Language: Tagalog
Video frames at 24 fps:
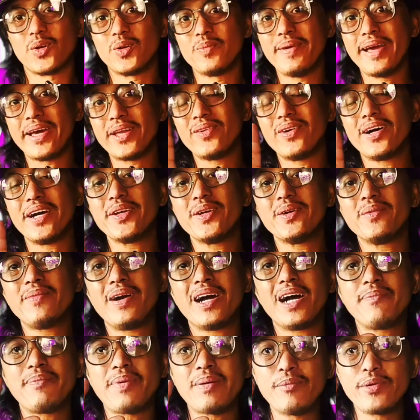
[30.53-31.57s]
Kung meron kayong
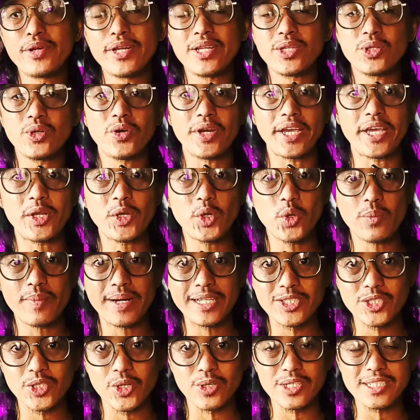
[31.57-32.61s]
mga paboritong
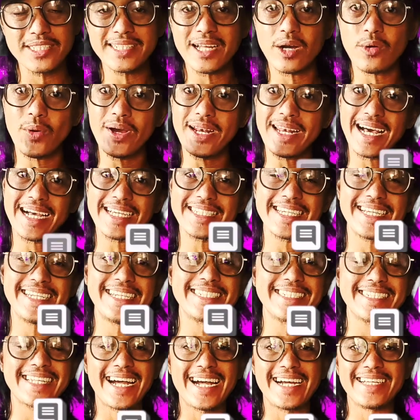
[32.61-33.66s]
inuman songs na wala sa
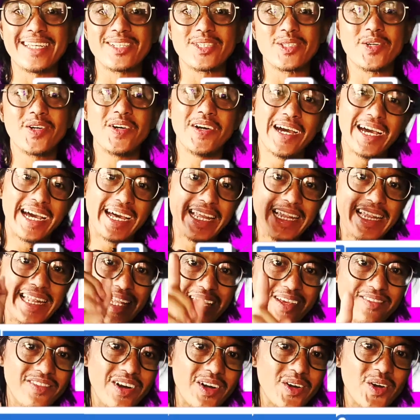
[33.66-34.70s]
listahan na to,
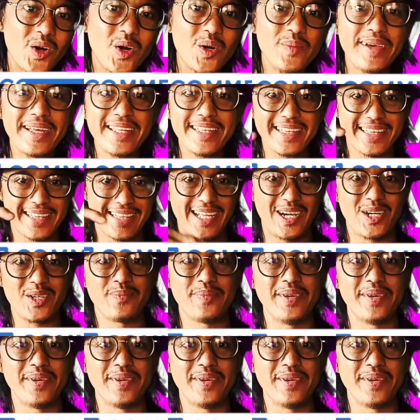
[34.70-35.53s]
leave a comment down